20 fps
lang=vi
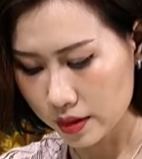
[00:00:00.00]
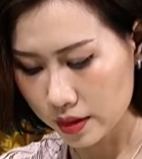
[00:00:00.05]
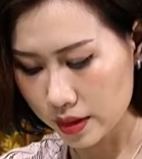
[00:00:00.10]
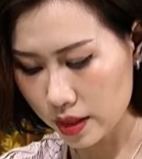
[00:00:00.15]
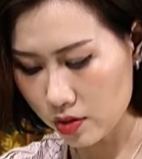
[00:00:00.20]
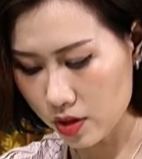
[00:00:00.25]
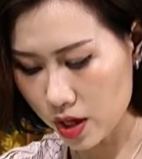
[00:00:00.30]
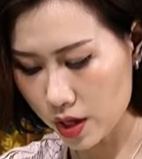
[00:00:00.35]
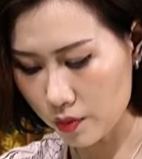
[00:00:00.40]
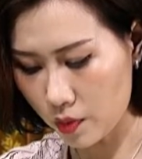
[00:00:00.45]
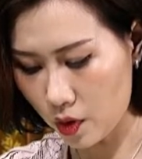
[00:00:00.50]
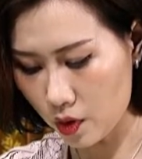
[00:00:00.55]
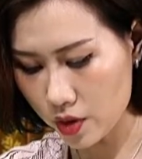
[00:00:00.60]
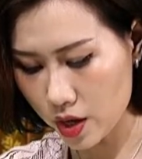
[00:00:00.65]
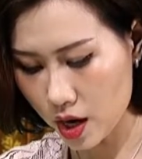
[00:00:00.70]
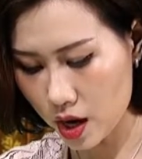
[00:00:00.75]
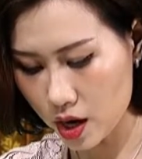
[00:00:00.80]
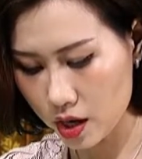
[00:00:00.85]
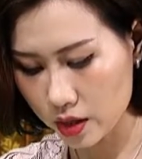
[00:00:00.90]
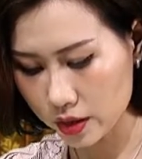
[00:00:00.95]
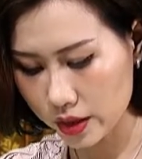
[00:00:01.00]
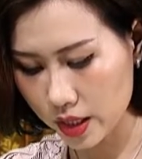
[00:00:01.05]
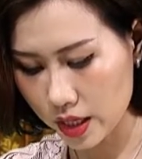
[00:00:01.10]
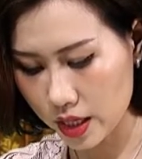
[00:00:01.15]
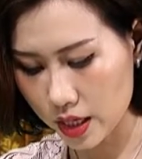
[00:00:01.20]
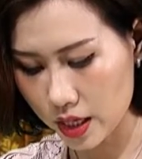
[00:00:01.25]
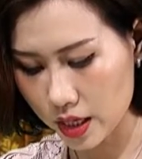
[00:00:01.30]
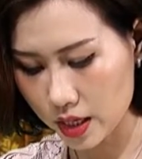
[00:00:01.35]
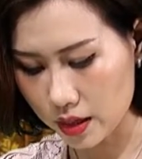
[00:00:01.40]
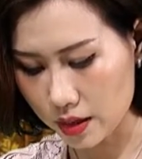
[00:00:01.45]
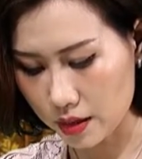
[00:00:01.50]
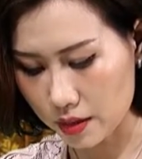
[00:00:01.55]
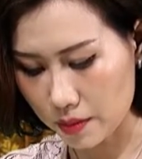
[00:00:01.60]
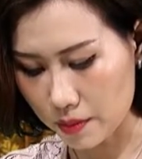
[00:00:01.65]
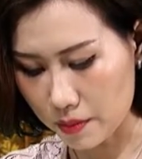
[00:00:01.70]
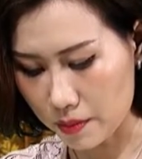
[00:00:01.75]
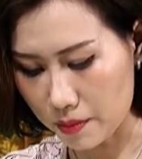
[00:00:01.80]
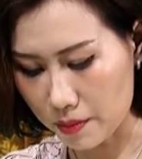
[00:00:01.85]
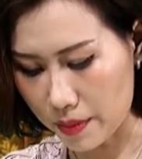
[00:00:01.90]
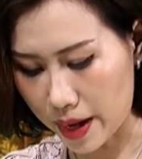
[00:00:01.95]
Theo lời bố nó thì
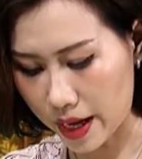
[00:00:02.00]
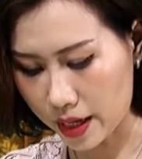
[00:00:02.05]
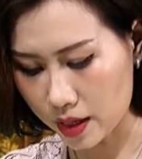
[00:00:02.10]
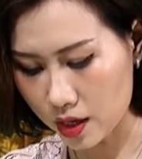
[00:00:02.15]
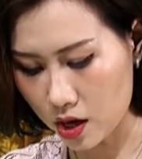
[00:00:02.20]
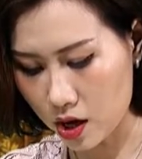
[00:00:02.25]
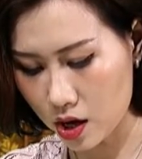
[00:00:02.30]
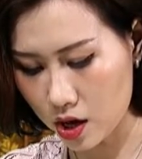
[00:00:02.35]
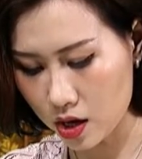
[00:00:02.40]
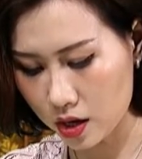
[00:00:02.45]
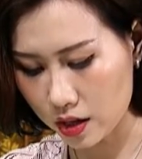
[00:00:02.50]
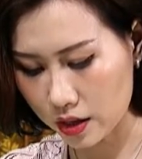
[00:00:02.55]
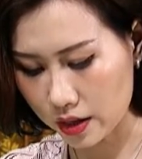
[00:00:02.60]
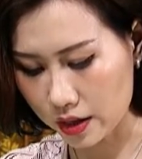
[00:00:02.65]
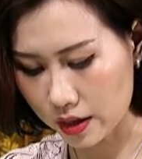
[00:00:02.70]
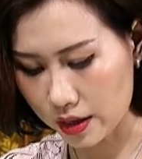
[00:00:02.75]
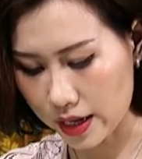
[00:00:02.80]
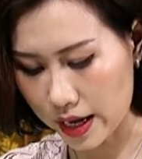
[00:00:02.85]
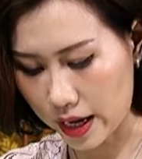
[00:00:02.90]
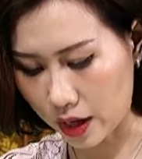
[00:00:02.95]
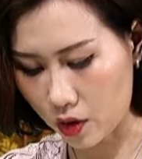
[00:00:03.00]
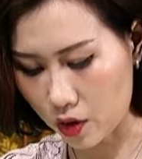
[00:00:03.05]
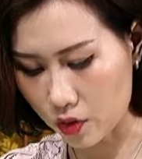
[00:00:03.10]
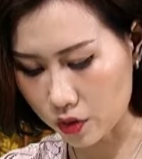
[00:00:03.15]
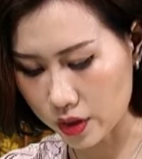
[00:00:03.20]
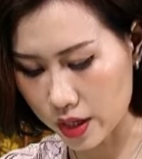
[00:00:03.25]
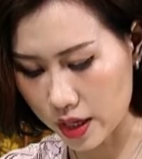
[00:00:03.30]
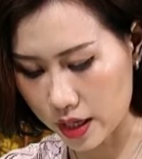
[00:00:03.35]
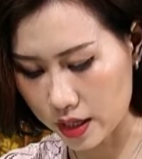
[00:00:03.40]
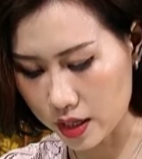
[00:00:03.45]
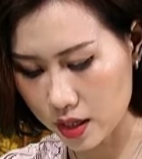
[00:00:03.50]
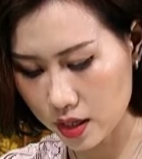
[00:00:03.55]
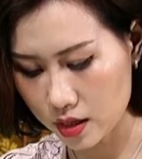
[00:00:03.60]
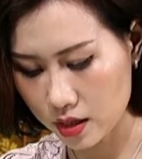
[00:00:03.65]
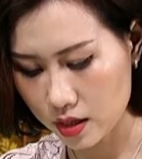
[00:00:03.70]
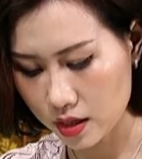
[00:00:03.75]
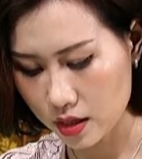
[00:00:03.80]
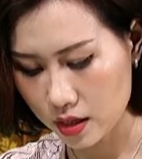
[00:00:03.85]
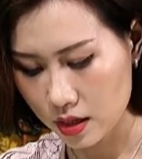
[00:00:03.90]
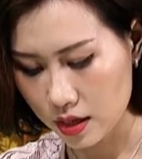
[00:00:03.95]
mẹ nó là con đĩ
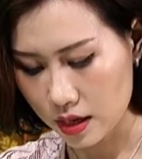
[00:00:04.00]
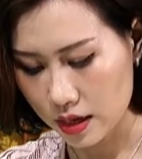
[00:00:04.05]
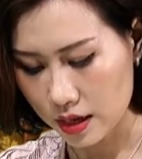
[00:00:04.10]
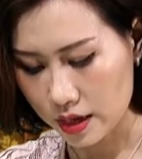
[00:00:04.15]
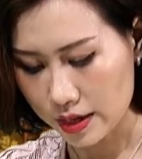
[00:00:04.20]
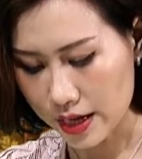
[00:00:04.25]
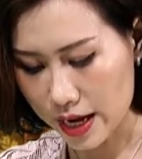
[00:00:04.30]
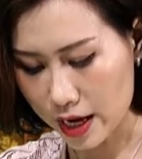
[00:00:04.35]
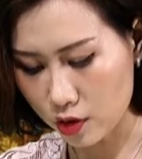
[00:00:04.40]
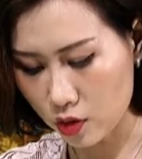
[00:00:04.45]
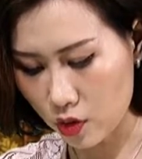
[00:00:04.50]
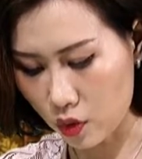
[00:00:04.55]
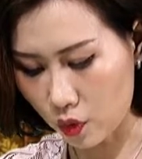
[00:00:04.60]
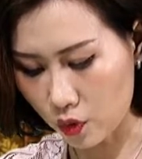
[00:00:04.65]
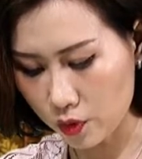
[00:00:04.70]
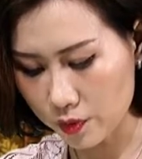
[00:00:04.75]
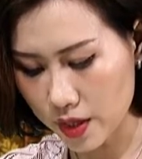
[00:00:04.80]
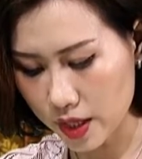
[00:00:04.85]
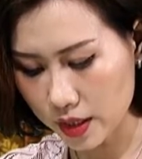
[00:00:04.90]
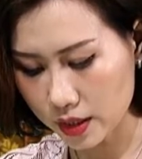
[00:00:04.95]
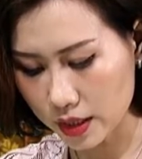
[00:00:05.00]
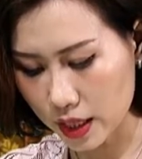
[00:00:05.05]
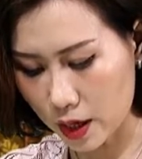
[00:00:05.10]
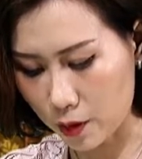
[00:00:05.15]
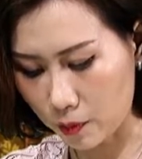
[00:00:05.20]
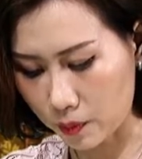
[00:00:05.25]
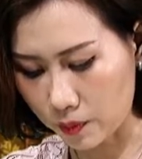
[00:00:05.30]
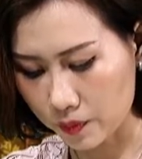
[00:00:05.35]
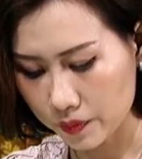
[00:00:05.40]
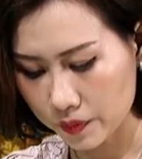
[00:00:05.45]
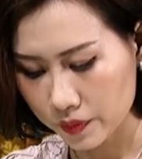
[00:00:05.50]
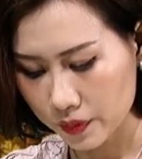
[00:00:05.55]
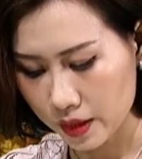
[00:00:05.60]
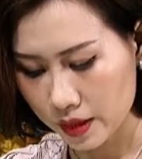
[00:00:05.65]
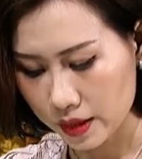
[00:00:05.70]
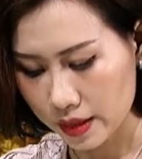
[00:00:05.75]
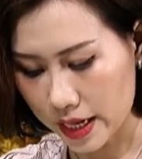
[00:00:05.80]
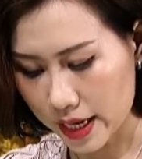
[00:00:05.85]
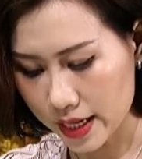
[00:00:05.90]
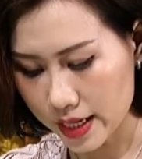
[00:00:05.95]
đang ngủ với chồng,
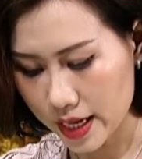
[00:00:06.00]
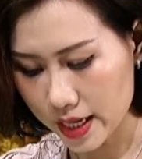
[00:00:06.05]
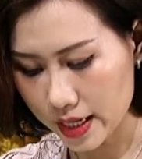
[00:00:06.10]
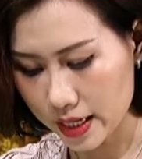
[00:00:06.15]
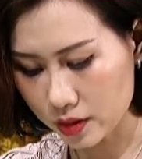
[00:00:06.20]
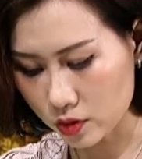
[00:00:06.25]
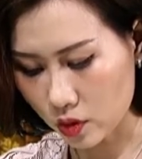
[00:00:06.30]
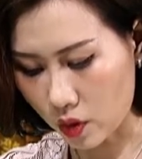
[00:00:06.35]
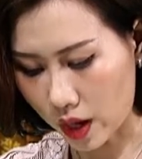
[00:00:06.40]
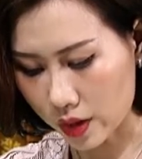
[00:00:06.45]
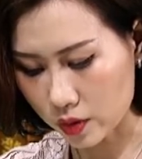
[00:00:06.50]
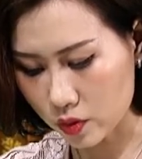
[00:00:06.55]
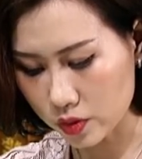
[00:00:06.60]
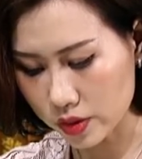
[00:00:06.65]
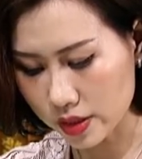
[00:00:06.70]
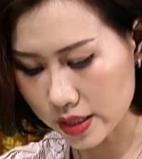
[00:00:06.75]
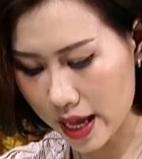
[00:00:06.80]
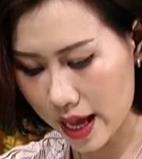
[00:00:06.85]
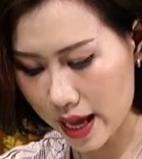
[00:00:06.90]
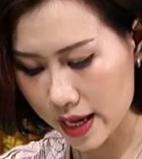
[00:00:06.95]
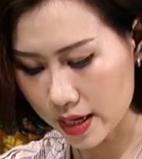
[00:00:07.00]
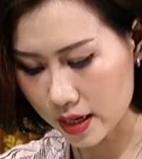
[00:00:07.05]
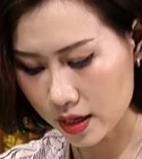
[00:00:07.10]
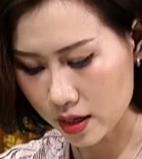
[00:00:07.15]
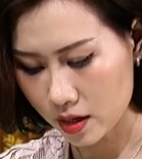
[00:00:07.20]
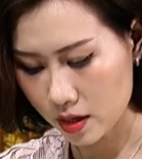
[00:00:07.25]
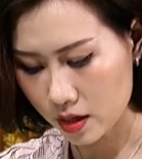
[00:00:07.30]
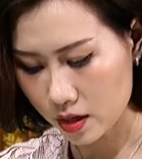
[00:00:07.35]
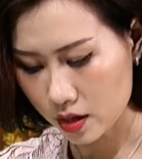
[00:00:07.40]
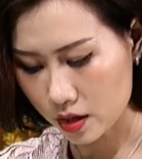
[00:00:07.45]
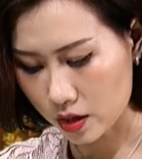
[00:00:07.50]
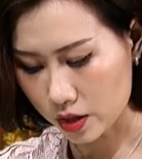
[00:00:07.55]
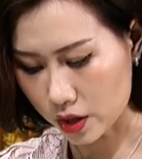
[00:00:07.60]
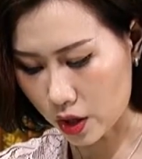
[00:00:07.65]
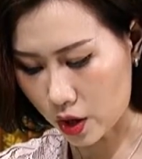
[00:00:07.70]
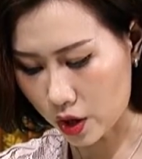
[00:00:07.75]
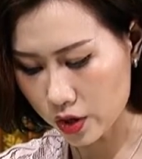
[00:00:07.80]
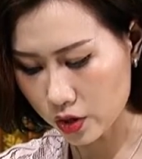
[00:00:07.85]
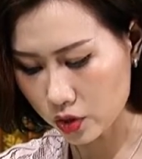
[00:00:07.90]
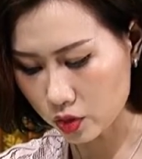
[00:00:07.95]
lại nghe điện thoại của Giai,
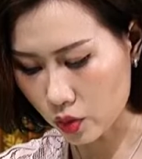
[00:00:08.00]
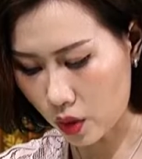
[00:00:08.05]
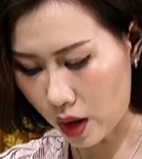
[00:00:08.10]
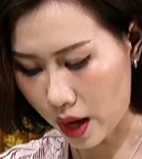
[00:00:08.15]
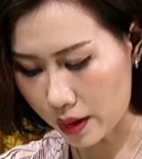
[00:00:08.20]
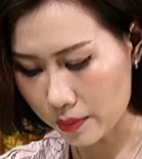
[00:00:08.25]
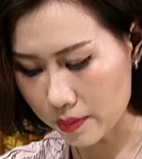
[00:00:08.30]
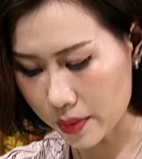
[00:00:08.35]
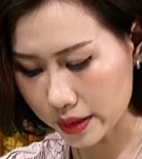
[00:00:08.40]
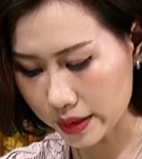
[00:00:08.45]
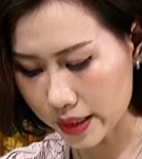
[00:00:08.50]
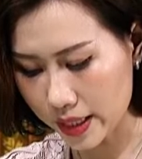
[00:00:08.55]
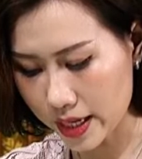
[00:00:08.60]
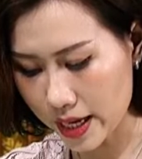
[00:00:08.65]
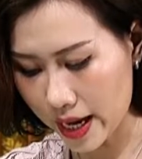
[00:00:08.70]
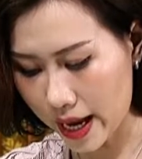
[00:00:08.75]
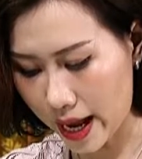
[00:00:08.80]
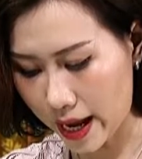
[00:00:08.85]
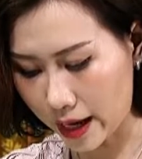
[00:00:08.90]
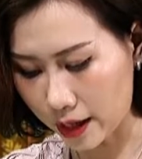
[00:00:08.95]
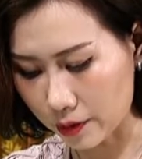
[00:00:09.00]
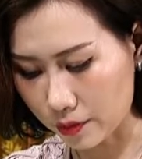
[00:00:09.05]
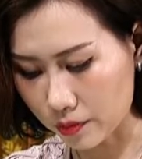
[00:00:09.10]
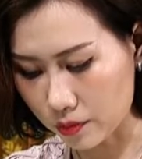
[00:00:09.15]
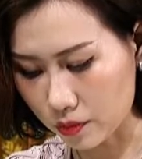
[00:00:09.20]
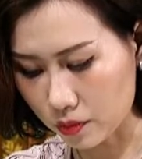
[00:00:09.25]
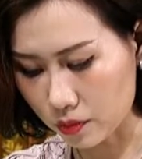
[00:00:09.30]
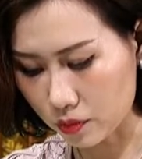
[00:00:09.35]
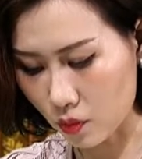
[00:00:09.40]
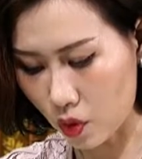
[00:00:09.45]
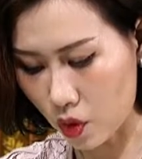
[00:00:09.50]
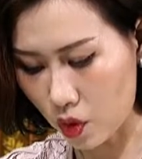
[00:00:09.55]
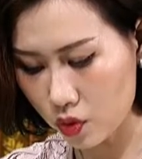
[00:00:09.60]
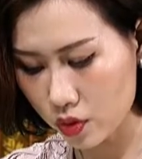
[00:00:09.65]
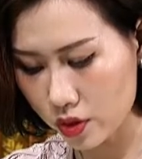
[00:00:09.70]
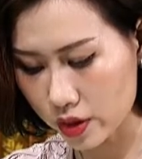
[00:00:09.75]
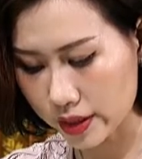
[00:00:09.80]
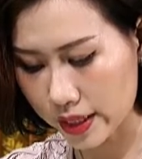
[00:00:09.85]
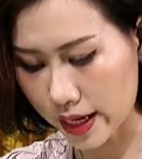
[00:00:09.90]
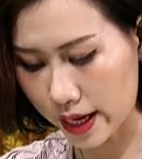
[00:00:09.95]
nói toàn bằng tiếng Hàn, bố
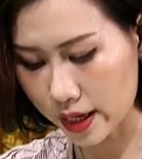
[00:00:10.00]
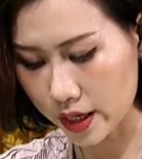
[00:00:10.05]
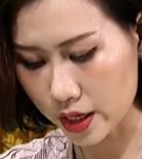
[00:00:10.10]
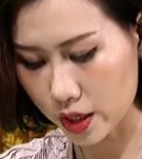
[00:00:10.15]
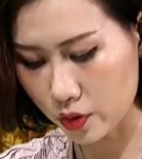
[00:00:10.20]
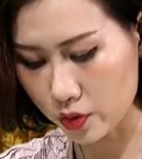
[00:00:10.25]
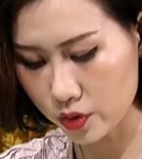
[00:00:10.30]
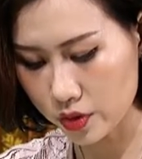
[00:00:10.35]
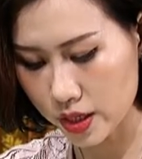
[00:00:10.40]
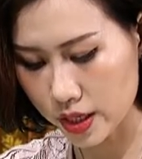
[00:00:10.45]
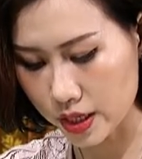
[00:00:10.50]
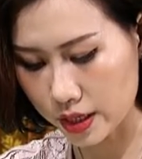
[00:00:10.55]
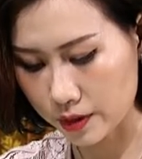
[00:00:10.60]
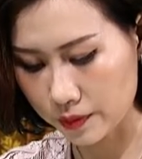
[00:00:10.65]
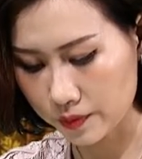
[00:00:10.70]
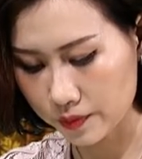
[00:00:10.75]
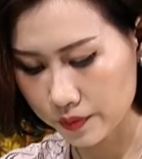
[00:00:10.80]
nó chẳng hiểu gì.